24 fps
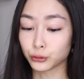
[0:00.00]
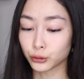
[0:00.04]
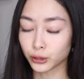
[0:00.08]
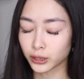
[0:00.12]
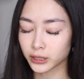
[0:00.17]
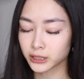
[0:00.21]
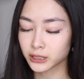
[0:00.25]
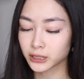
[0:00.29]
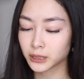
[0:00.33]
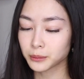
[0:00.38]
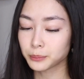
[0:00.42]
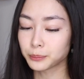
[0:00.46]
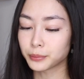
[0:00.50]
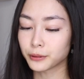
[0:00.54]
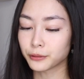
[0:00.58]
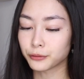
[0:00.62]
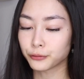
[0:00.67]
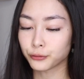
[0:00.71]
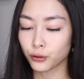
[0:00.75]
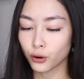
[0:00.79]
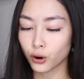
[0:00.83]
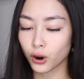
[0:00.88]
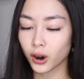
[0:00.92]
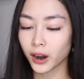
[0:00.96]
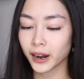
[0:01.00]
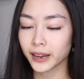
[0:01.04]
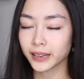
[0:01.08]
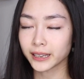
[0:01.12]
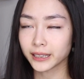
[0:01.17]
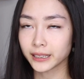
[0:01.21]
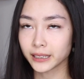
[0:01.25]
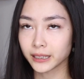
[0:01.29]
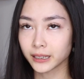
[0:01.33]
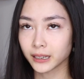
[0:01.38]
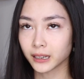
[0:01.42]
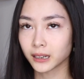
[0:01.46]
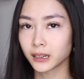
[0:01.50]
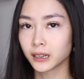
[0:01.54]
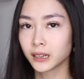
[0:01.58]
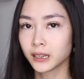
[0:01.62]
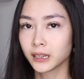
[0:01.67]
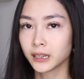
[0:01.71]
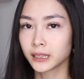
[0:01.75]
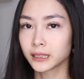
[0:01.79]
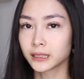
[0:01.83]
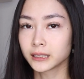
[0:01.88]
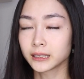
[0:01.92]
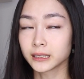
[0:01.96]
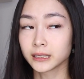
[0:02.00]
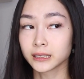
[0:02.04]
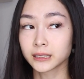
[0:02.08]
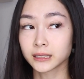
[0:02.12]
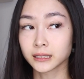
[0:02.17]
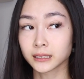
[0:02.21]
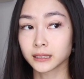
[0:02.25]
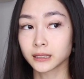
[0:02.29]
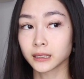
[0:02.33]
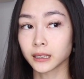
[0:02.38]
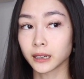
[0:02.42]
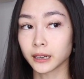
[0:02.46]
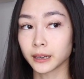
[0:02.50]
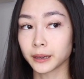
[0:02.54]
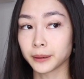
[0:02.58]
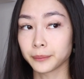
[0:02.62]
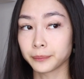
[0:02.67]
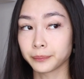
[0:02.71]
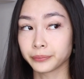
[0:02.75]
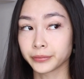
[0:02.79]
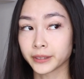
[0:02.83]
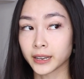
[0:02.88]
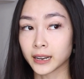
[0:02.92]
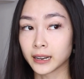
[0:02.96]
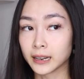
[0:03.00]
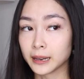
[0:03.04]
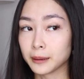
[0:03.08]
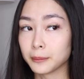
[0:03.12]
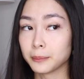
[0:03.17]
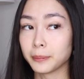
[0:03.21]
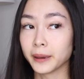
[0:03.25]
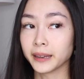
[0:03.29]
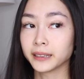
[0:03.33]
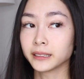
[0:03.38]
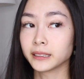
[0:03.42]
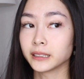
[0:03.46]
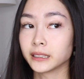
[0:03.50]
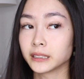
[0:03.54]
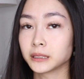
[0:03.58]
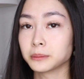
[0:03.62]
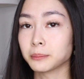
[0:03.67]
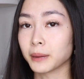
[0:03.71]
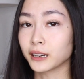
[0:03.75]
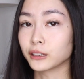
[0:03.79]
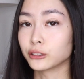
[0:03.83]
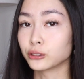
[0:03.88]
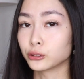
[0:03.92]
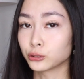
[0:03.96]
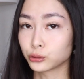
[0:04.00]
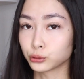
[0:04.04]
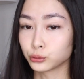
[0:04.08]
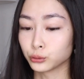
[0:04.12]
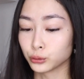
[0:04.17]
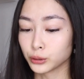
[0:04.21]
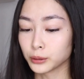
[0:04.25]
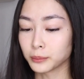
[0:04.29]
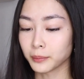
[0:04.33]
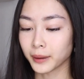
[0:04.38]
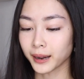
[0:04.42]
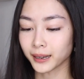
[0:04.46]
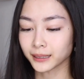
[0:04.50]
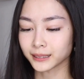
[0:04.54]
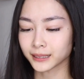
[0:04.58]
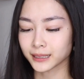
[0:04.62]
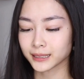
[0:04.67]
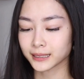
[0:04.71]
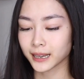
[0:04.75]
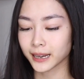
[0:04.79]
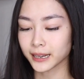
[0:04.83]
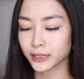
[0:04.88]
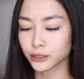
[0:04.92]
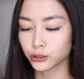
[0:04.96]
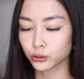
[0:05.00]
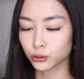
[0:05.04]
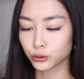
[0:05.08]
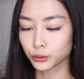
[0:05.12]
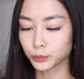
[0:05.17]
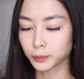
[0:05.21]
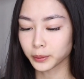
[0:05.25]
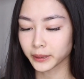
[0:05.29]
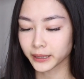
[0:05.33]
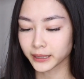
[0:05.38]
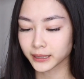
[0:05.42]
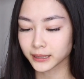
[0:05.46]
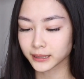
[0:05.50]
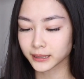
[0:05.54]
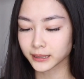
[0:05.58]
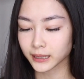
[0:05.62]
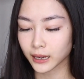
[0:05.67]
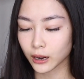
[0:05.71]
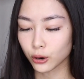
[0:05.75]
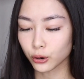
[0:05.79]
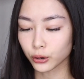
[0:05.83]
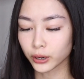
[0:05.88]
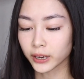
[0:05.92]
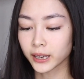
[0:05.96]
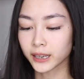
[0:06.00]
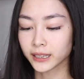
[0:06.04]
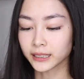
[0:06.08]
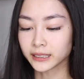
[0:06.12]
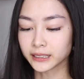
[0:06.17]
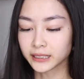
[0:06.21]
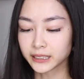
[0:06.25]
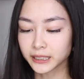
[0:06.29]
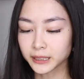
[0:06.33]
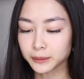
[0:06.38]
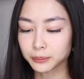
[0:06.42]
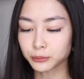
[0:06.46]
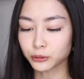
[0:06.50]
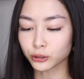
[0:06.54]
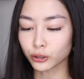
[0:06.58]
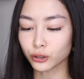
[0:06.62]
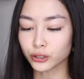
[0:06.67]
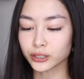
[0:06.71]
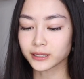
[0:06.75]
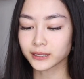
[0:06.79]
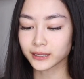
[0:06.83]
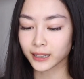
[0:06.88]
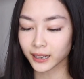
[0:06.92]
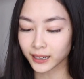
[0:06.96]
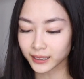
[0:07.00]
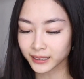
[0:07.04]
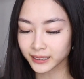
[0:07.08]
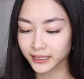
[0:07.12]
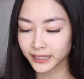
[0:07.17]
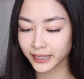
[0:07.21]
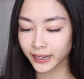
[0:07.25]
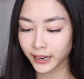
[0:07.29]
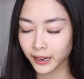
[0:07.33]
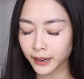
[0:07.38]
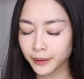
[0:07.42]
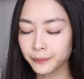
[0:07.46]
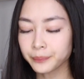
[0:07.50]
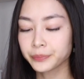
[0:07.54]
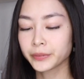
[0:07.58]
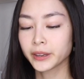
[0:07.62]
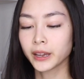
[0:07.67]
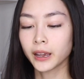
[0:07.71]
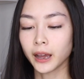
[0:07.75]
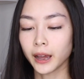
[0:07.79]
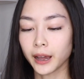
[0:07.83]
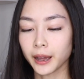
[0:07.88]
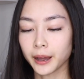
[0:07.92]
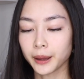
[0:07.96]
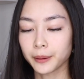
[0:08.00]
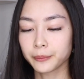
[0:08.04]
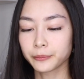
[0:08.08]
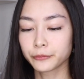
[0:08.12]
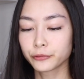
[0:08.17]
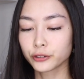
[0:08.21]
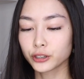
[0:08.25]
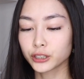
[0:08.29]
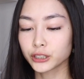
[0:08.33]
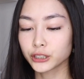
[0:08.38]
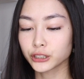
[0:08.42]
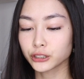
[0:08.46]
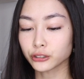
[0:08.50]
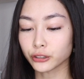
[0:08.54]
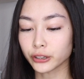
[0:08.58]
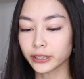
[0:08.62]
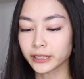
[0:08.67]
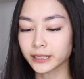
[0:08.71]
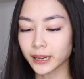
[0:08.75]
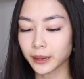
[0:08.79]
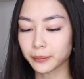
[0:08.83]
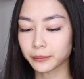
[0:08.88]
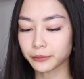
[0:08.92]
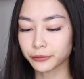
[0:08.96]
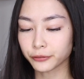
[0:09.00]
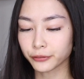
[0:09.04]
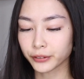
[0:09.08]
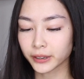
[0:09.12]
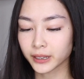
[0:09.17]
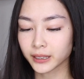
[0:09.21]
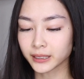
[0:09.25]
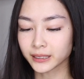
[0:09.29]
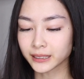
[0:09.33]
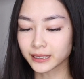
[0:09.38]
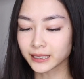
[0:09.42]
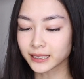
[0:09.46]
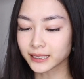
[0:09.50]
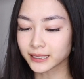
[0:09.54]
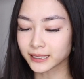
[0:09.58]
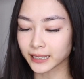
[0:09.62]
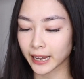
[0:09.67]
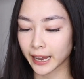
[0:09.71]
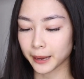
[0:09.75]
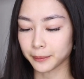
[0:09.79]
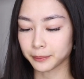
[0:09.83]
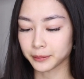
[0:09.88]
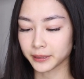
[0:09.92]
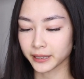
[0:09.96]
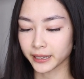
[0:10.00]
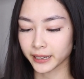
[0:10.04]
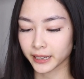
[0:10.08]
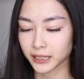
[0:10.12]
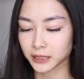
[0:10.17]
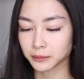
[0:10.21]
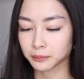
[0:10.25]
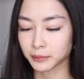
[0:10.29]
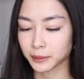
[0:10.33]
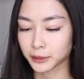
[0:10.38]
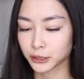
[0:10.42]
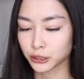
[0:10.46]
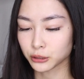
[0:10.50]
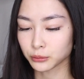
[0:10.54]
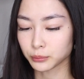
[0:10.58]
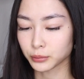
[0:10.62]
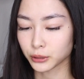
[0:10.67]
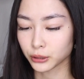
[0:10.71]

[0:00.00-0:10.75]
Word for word: würde, bevor ihr diesen ähm, lebendig machen Tool macht. Das heißt übrigens auch Deep Nostalgia. Ähm, würde ich euch empfehlen, diese App hier erstmal zu